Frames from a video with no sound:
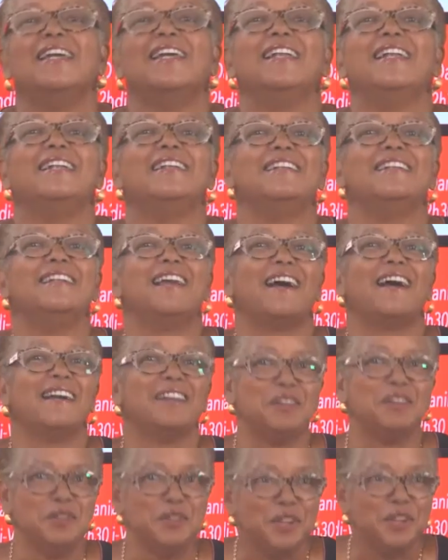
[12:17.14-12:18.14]
la
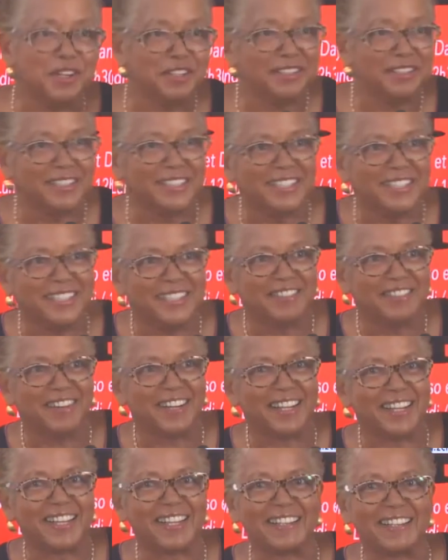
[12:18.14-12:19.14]
Réunion. Qui va gagner,
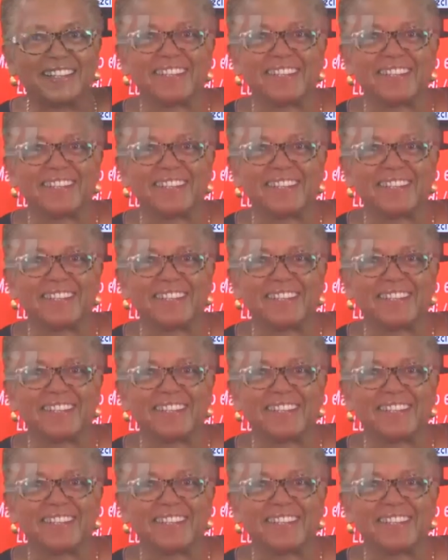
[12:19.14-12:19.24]
voilà,